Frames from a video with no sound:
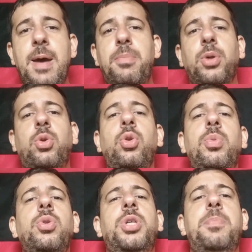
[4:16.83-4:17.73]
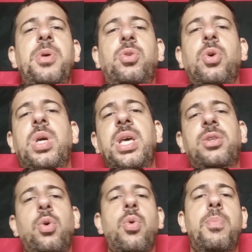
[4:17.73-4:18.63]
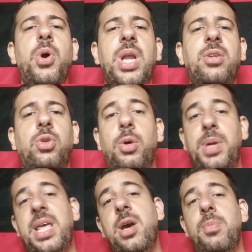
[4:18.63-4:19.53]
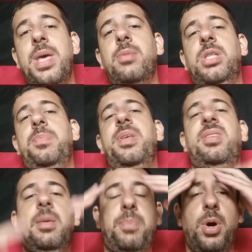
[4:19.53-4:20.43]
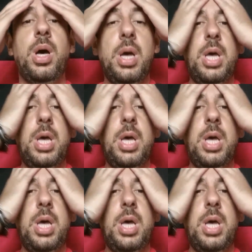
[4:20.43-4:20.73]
Pô, todo mundo já pensou o quê? Tô com boi na sombra. Eu mesmo já pensei, pô,